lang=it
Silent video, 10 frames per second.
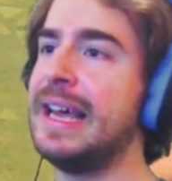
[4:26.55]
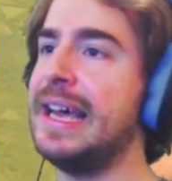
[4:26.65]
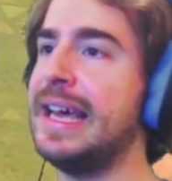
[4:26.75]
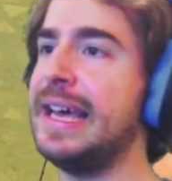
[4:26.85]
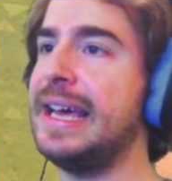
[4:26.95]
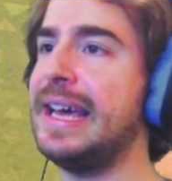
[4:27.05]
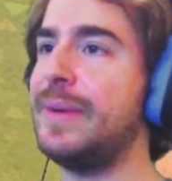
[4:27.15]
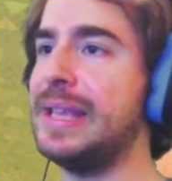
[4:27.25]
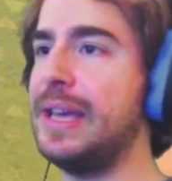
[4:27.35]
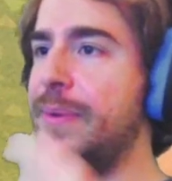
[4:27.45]
E
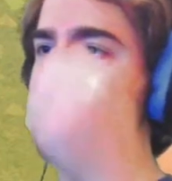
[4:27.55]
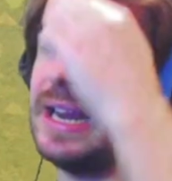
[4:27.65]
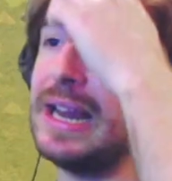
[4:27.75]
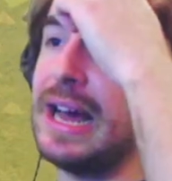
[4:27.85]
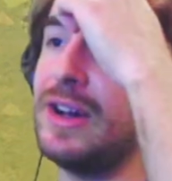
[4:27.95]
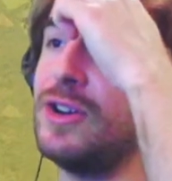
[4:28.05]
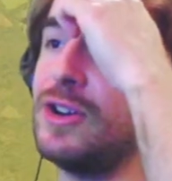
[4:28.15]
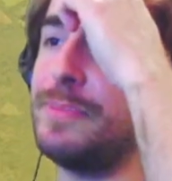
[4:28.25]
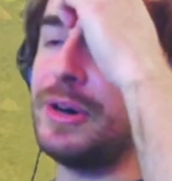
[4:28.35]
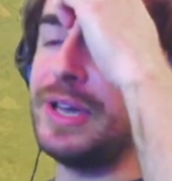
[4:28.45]
quindi qui
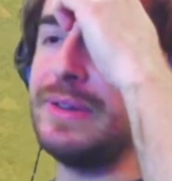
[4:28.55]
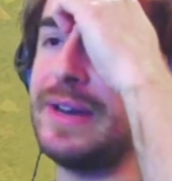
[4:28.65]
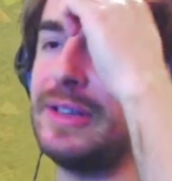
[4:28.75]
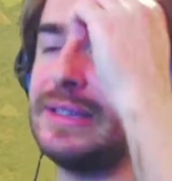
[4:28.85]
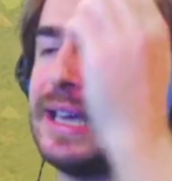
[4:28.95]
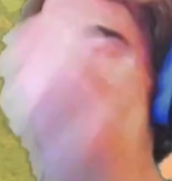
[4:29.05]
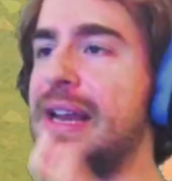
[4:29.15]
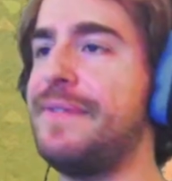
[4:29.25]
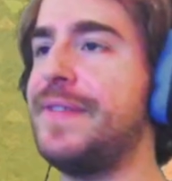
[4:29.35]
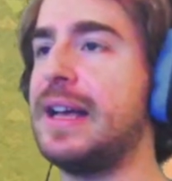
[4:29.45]
nell'angolo poi, una volta che me
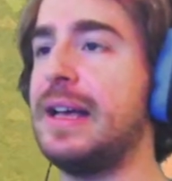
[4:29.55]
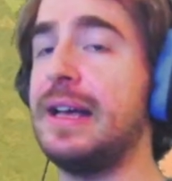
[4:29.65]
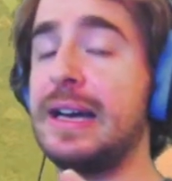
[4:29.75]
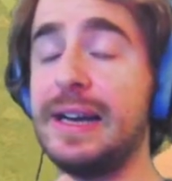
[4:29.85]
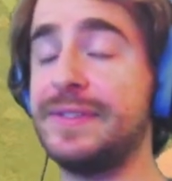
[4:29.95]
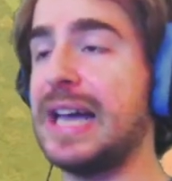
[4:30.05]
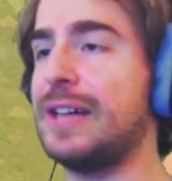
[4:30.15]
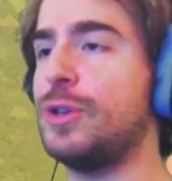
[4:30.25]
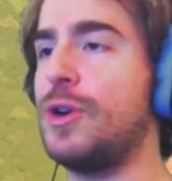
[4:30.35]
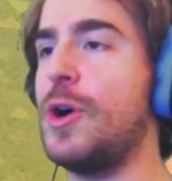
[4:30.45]
l'ha eh,
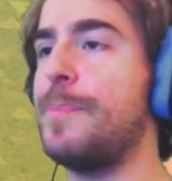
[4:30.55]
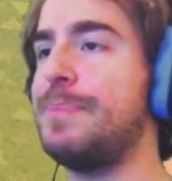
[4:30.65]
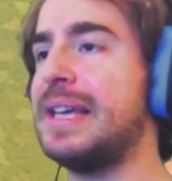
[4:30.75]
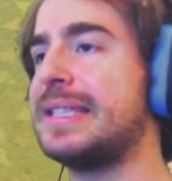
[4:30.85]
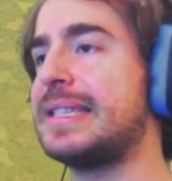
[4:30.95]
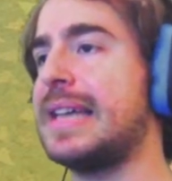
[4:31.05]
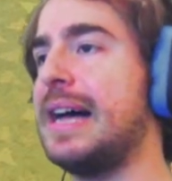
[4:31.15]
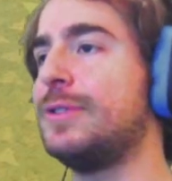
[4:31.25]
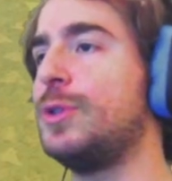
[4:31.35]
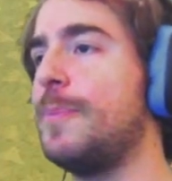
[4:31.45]
craftato, ho
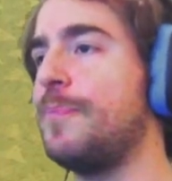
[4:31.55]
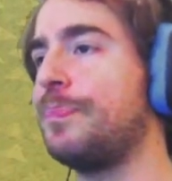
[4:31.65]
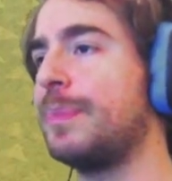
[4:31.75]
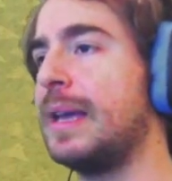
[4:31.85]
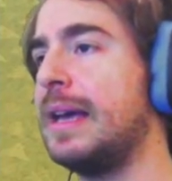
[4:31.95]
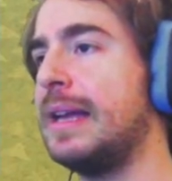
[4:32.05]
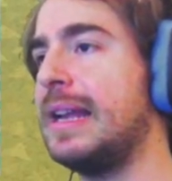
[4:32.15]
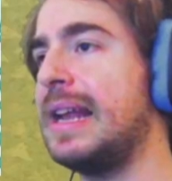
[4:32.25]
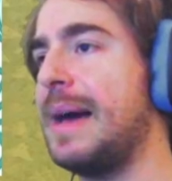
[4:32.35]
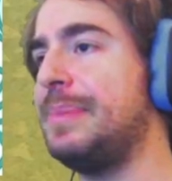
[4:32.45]
piazzato mm,
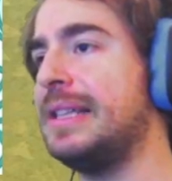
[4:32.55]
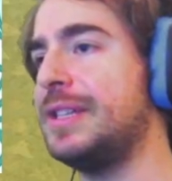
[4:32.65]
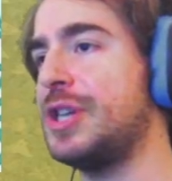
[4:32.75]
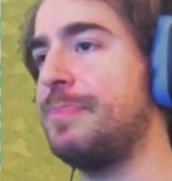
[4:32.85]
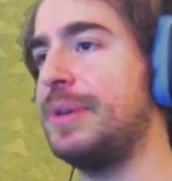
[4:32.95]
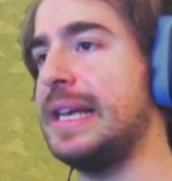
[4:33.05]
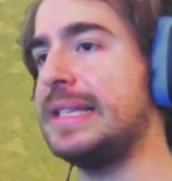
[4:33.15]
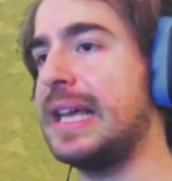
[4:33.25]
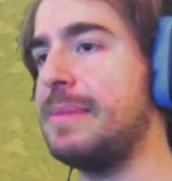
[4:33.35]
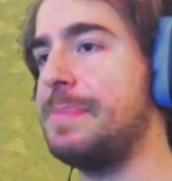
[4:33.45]
la lapide
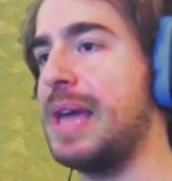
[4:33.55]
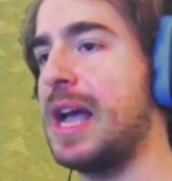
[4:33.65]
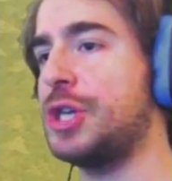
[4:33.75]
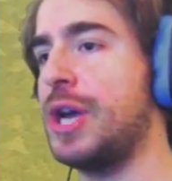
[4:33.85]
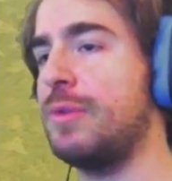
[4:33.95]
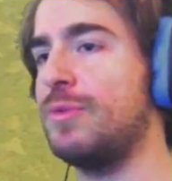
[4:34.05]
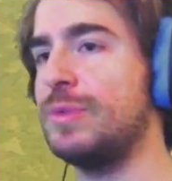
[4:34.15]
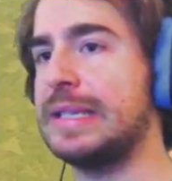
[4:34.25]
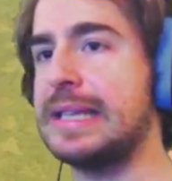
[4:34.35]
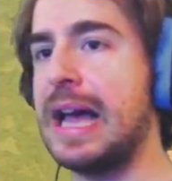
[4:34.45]
giapponese che mi piace
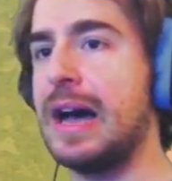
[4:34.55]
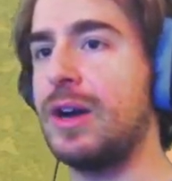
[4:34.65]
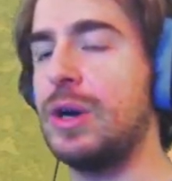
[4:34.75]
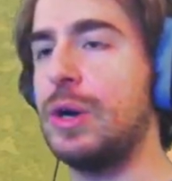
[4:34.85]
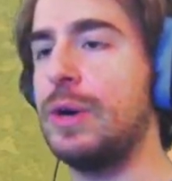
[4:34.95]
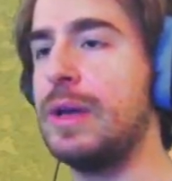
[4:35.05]
un sacco.